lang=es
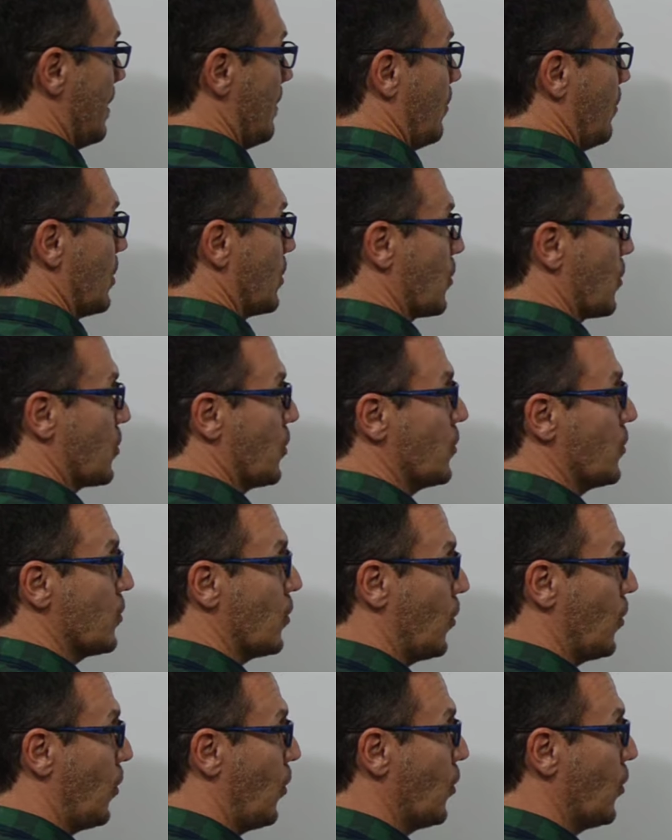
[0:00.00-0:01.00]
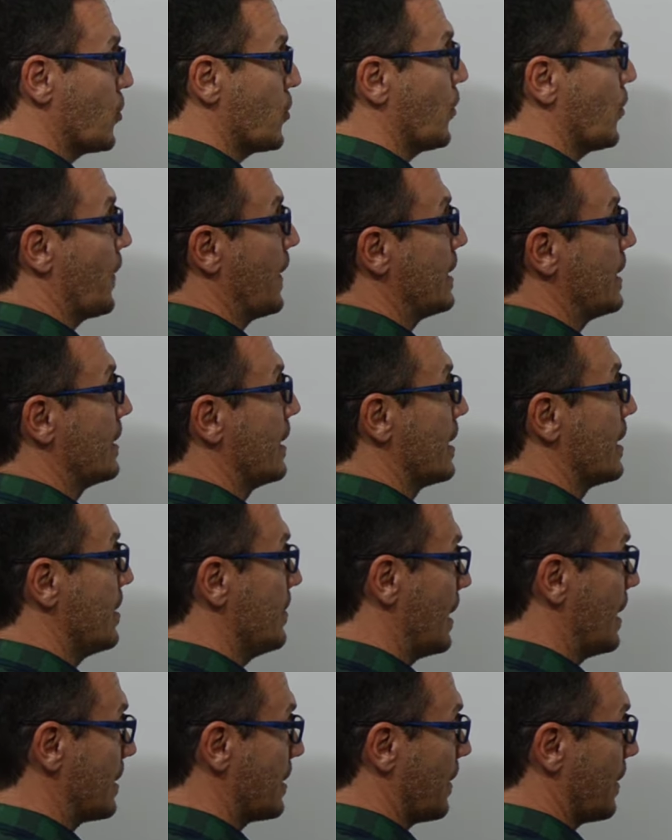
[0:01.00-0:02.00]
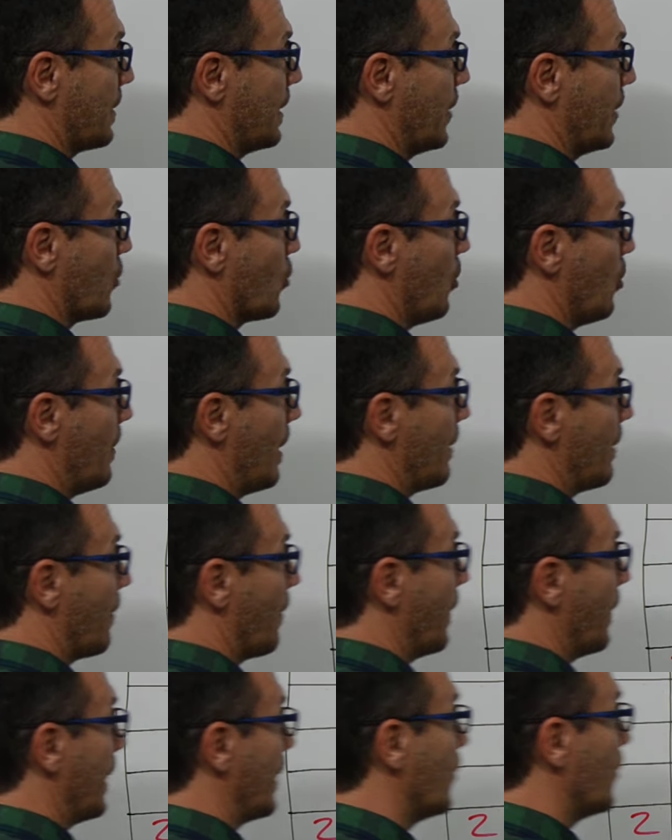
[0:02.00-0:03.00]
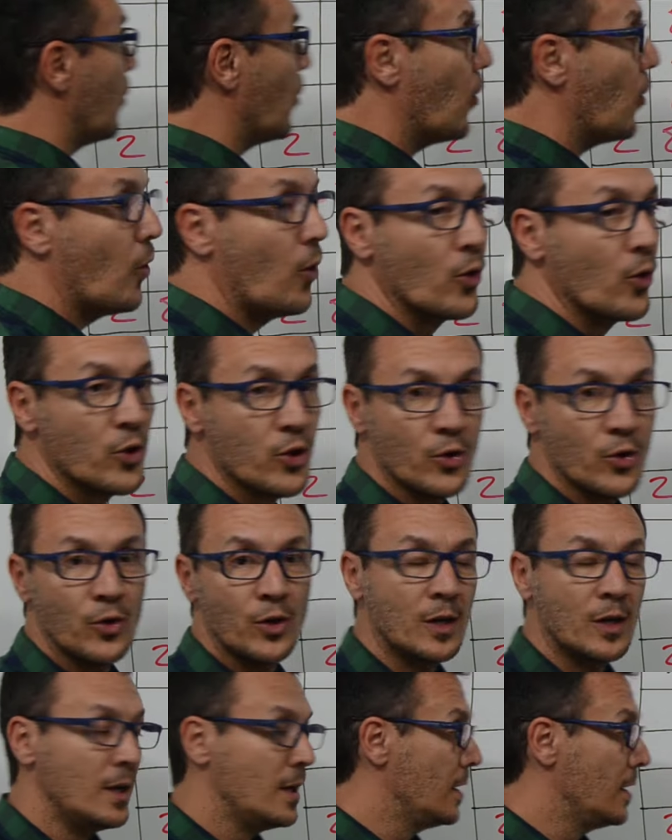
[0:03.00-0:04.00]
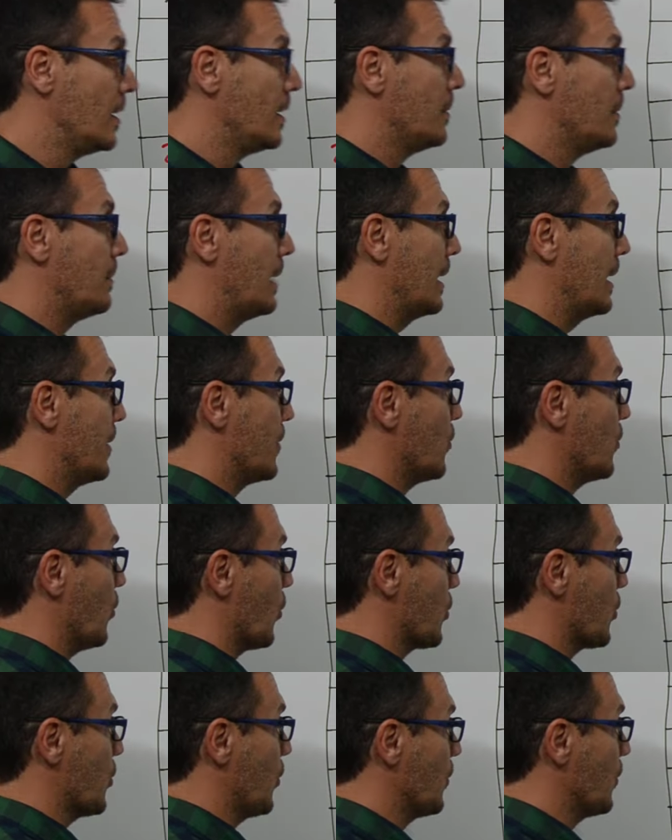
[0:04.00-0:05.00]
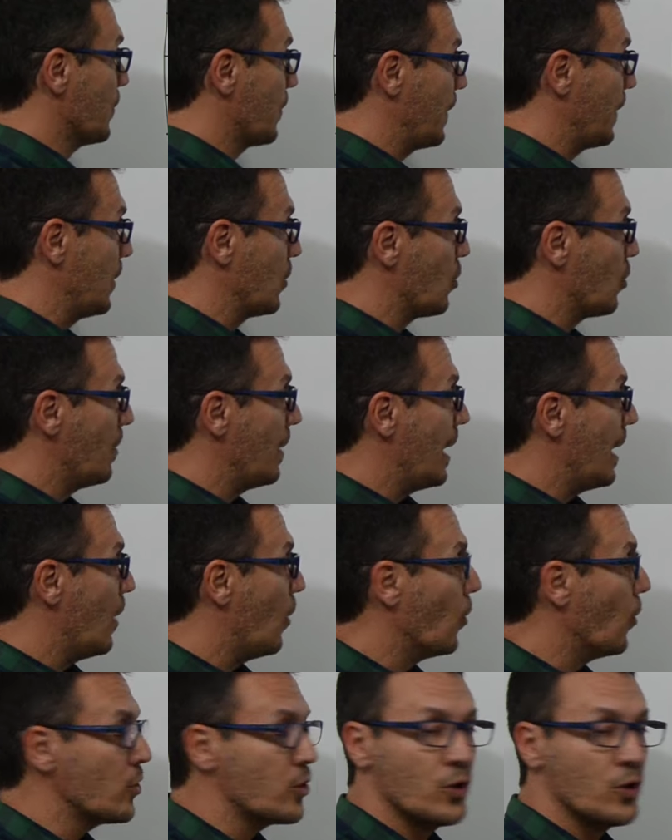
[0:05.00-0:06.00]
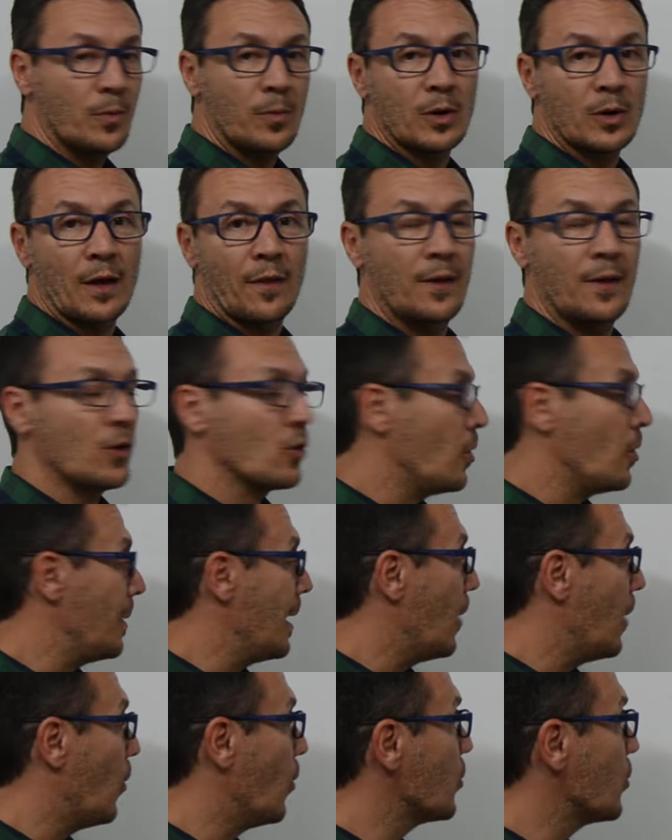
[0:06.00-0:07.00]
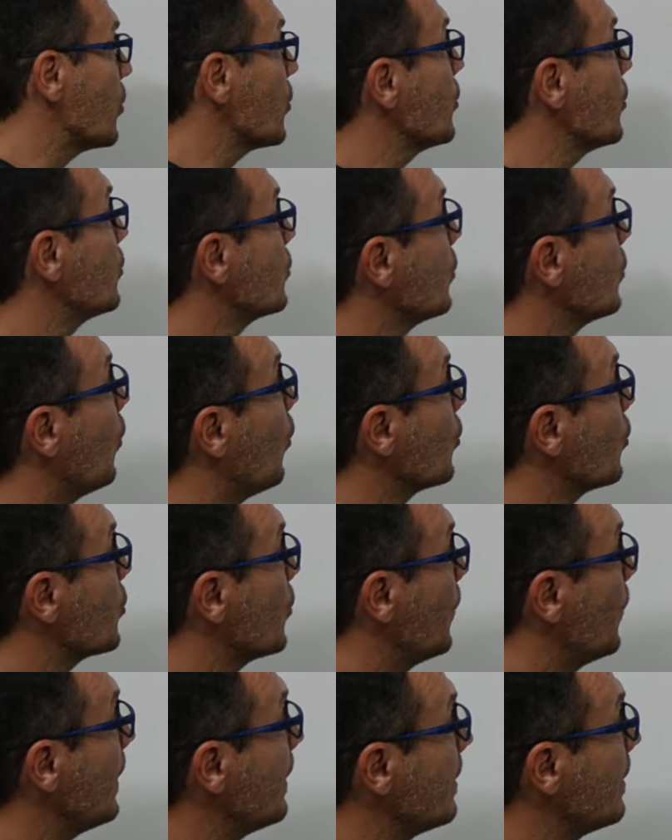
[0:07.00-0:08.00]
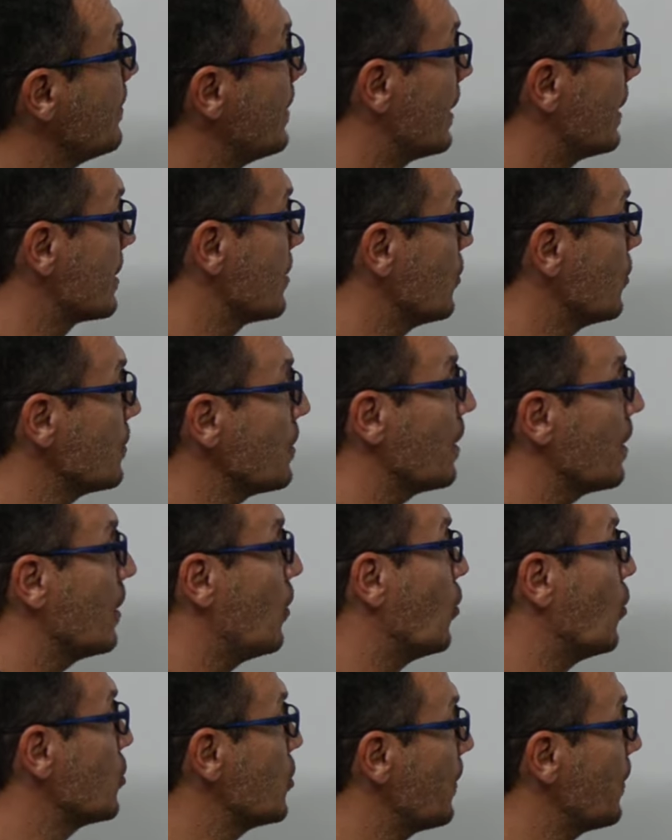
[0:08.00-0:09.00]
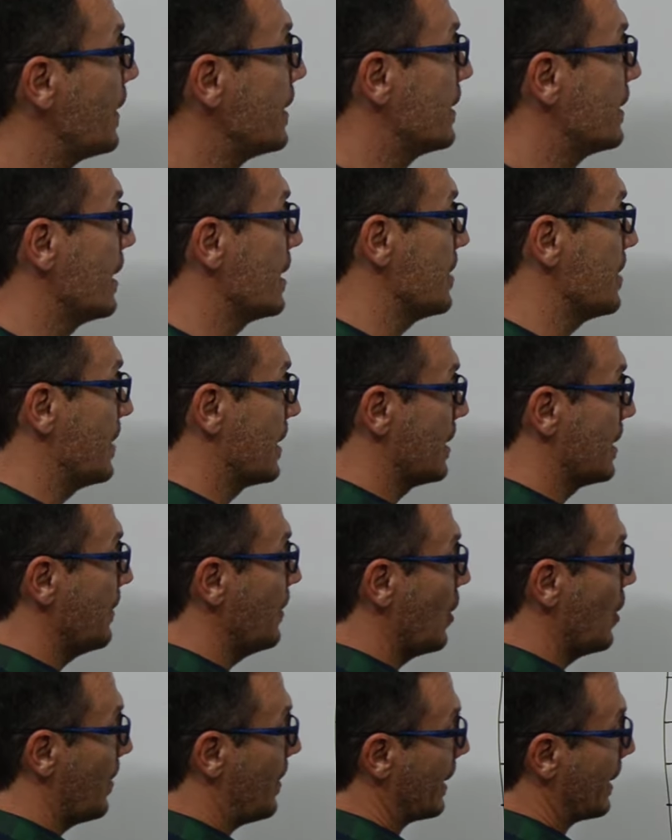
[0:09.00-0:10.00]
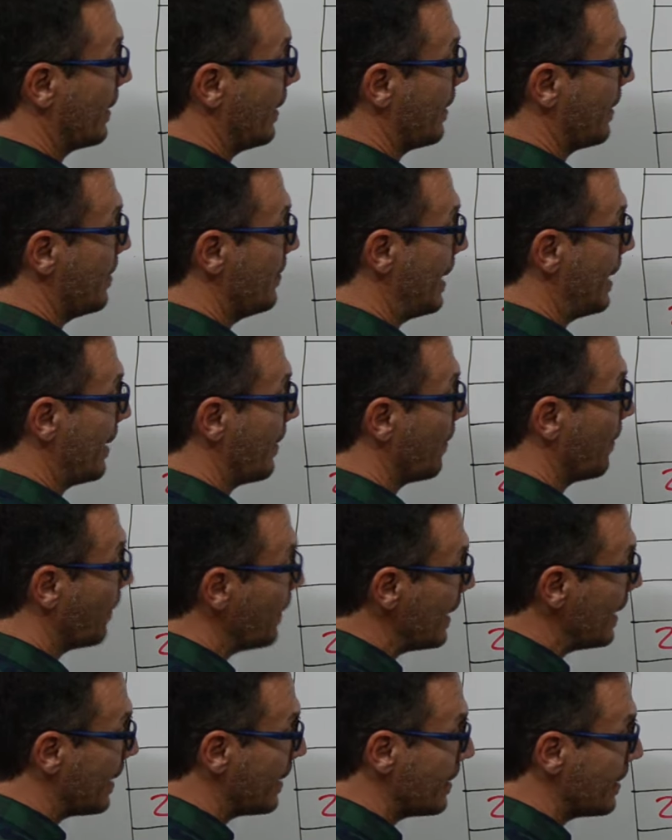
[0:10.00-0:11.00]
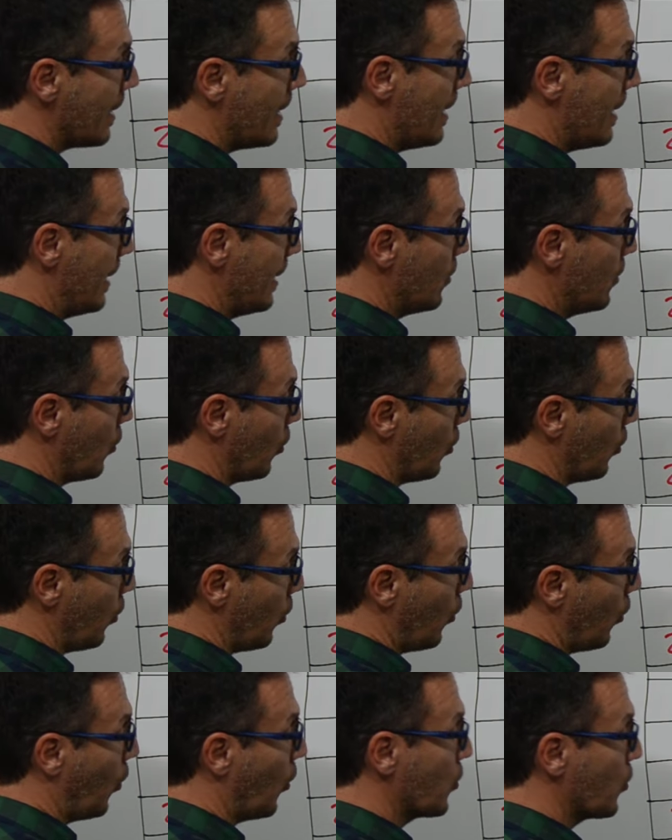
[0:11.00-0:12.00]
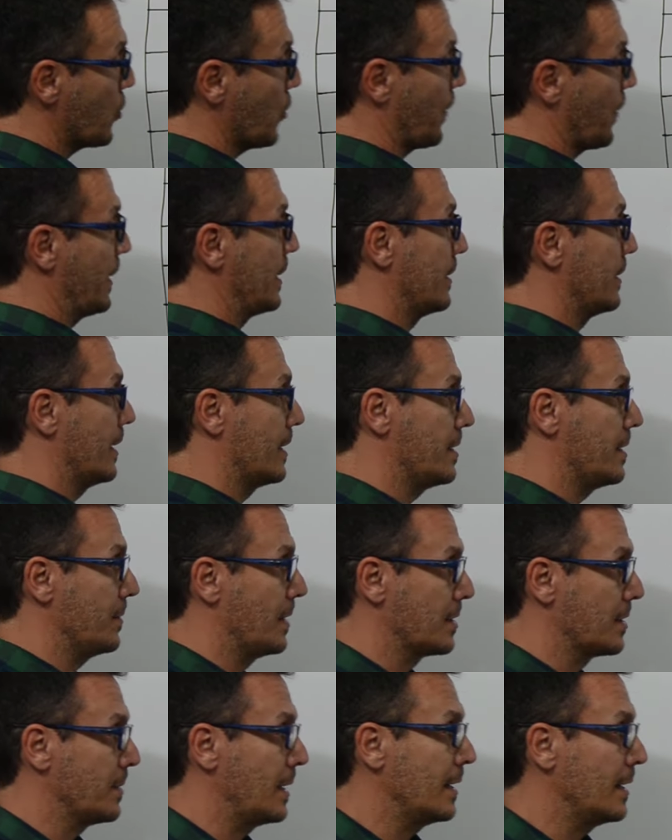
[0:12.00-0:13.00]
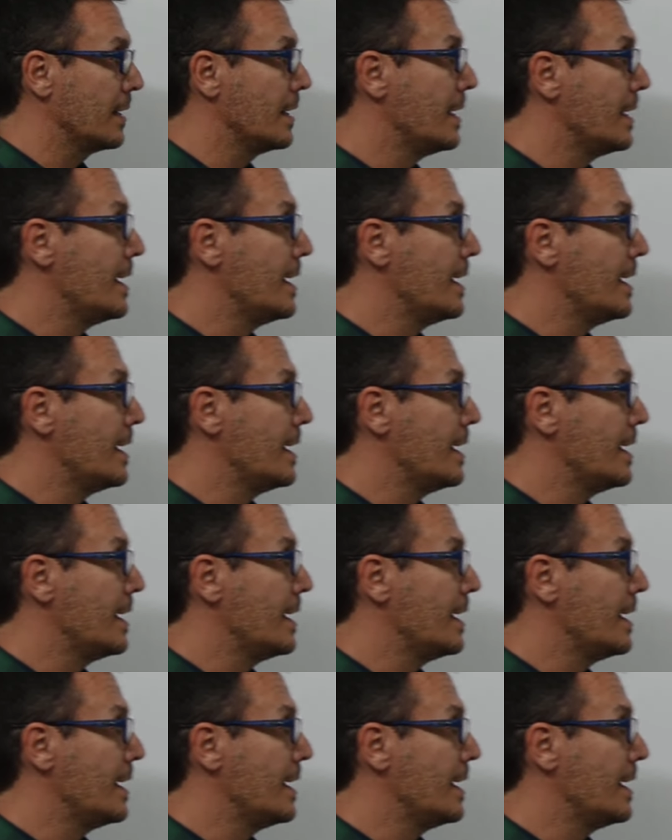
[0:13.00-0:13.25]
Pues estos son 8 centésimas, 0,08. ¿Vale? No son 0,8, porque 0,8 son 8 décimas, son 8 centésimas. Divido la parte decimal en 100 y cojo 8 centésimas, ¿vale?